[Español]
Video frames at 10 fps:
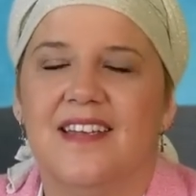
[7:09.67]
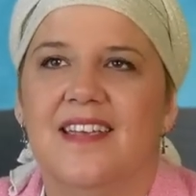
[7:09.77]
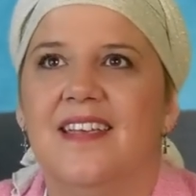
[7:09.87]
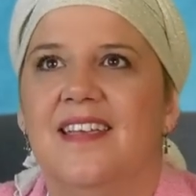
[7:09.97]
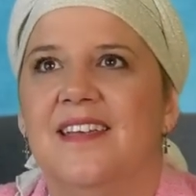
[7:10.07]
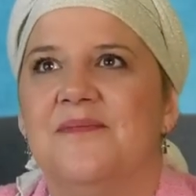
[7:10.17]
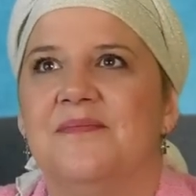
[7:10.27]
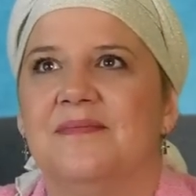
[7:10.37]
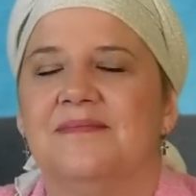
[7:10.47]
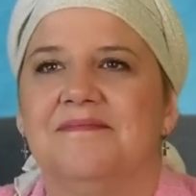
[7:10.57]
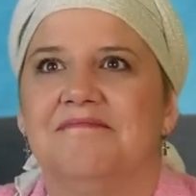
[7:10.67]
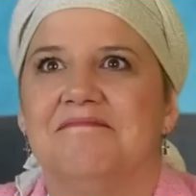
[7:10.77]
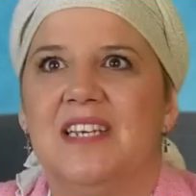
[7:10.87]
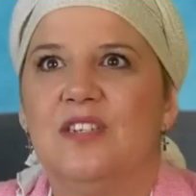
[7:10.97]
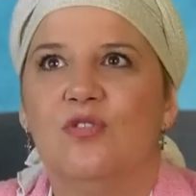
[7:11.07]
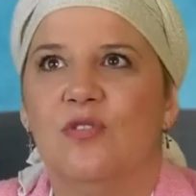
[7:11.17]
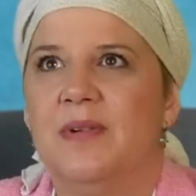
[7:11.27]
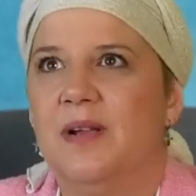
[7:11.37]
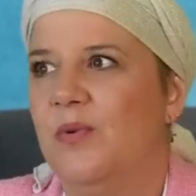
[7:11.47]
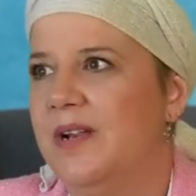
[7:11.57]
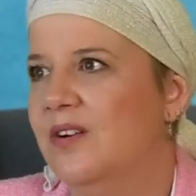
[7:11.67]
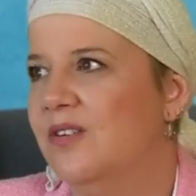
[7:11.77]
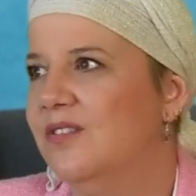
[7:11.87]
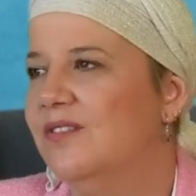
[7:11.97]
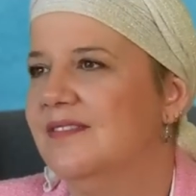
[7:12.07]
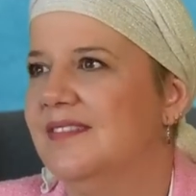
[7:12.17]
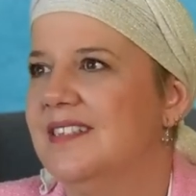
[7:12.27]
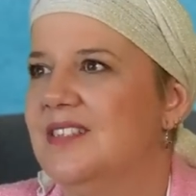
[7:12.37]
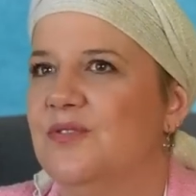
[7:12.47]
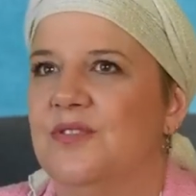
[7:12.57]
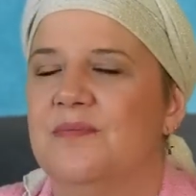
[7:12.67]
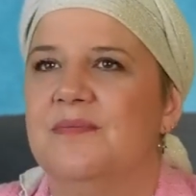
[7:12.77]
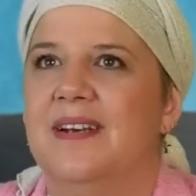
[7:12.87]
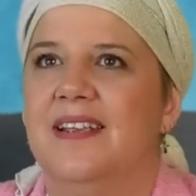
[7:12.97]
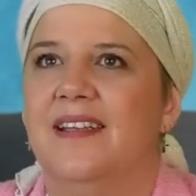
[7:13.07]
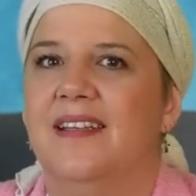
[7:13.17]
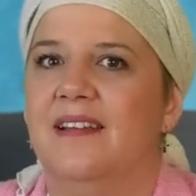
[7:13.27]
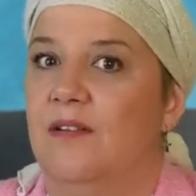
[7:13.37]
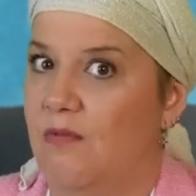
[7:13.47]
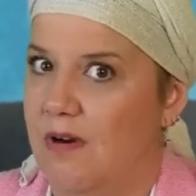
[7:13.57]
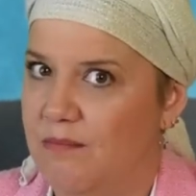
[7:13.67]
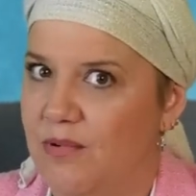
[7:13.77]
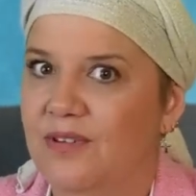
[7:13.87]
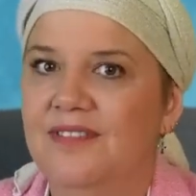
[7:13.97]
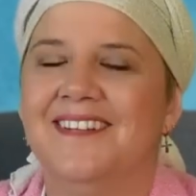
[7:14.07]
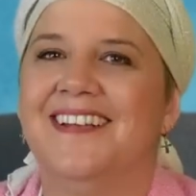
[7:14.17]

em, es un hombre bueno, es un hombre guapo,